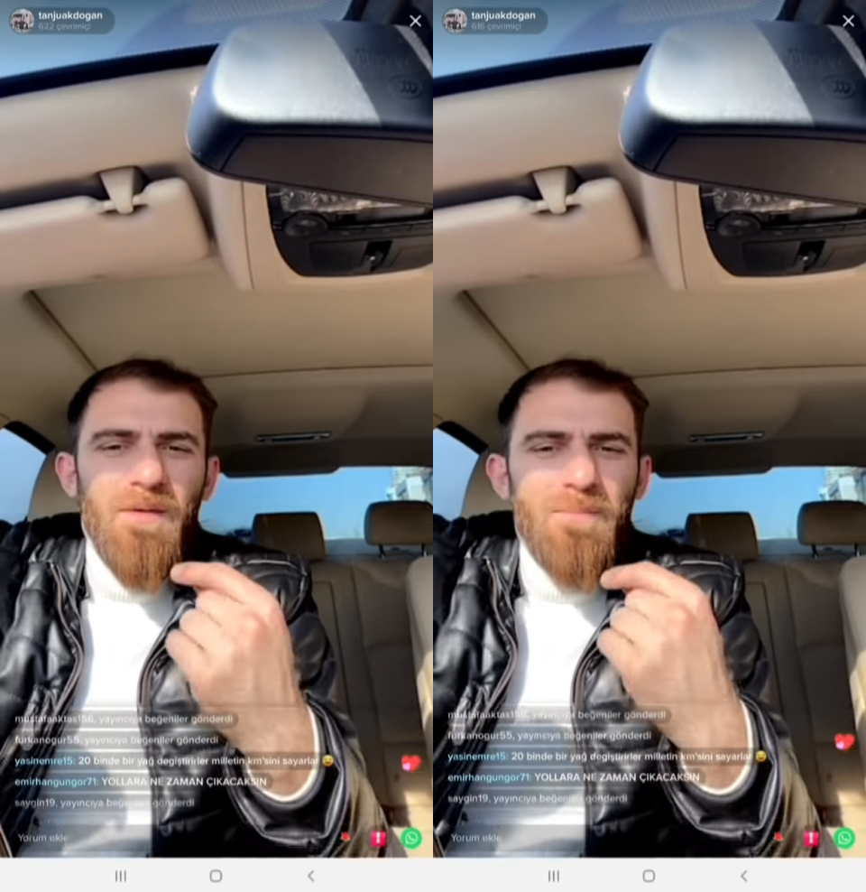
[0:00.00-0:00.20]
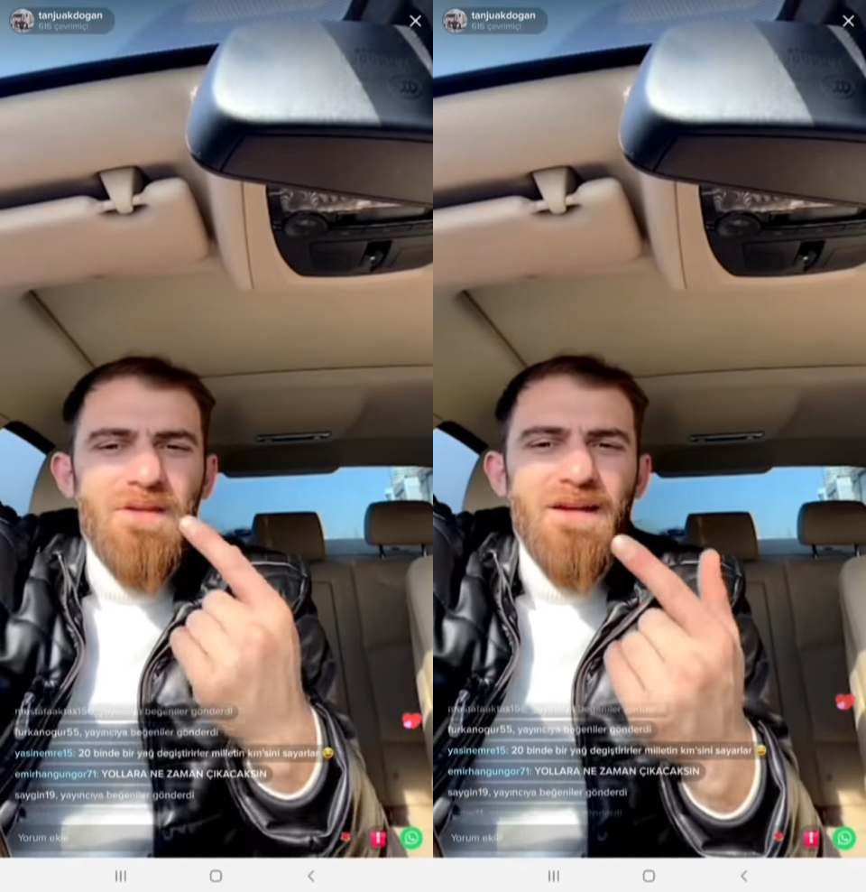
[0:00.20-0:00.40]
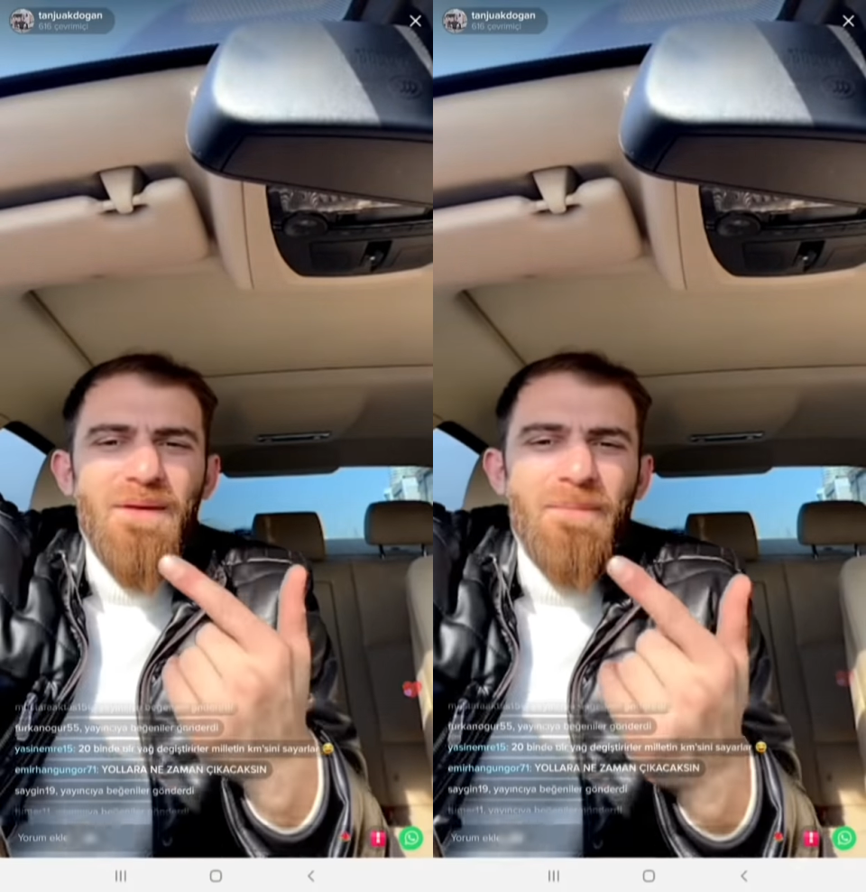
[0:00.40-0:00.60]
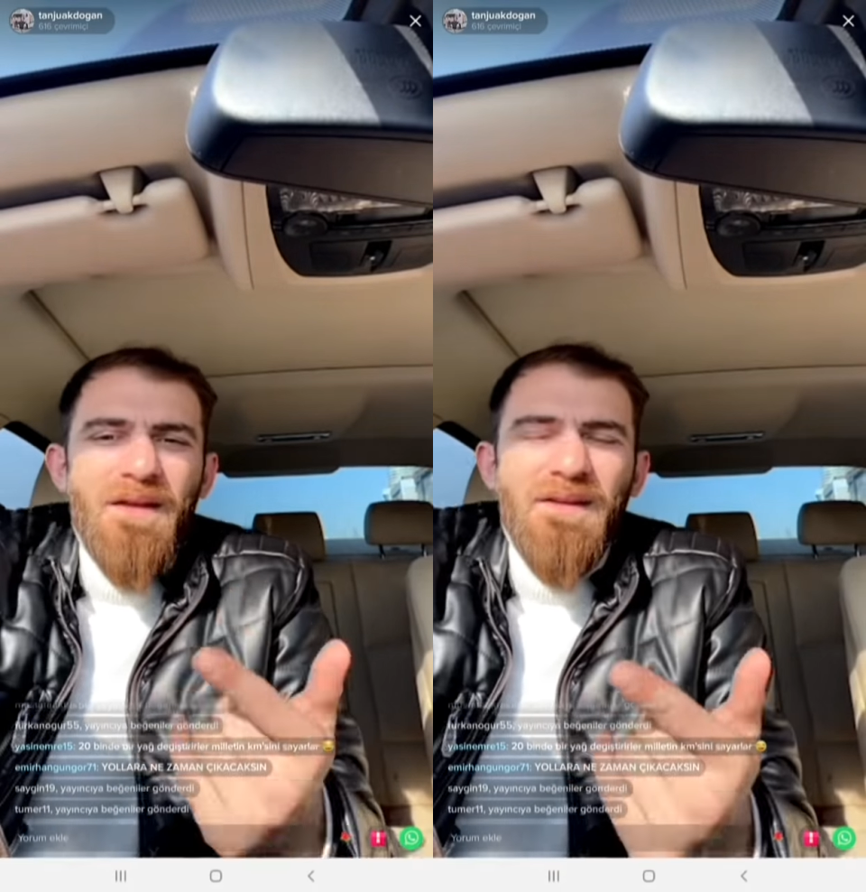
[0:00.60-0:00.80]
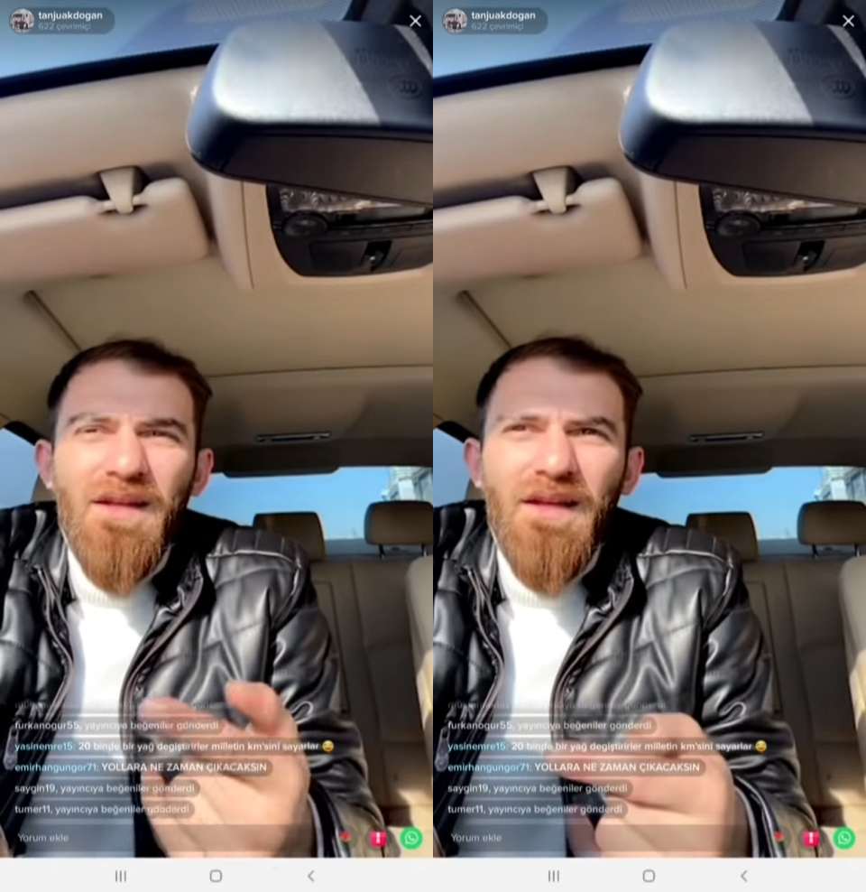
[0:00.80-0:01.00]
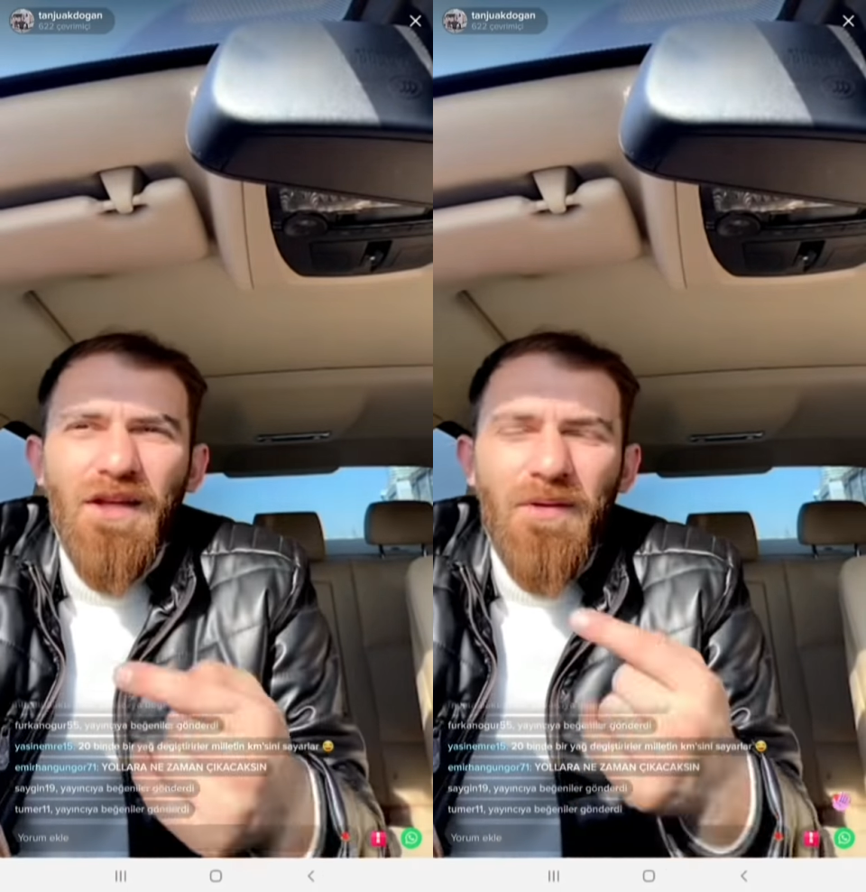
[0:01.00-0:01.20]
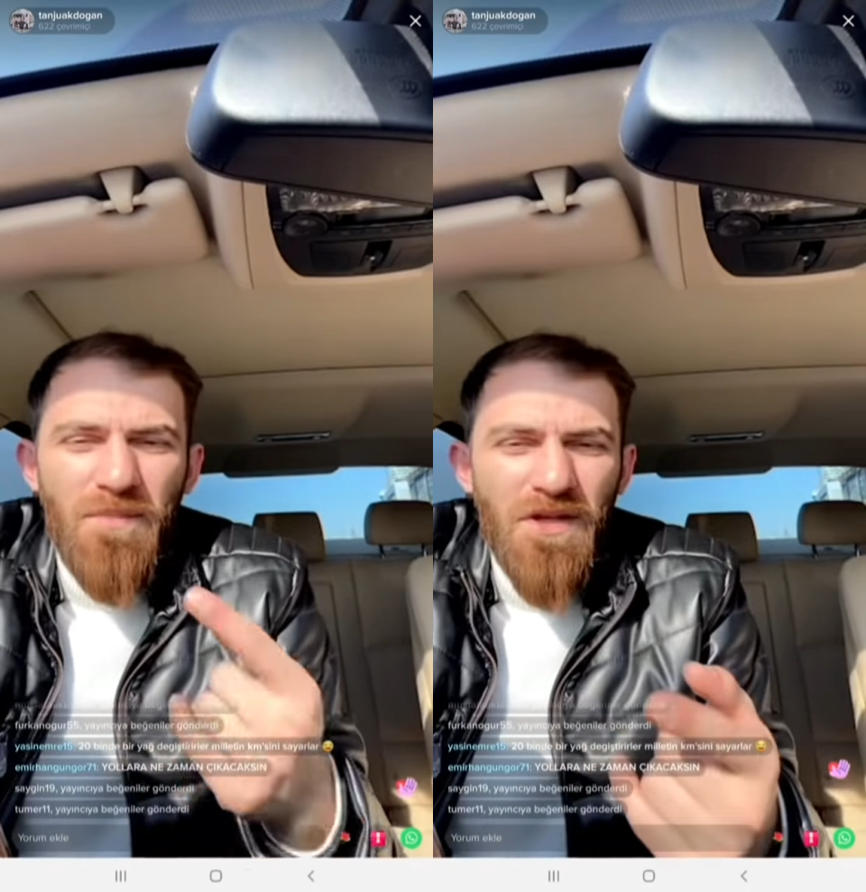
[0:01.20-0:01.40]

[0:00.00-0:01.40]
Bir ay bekle bir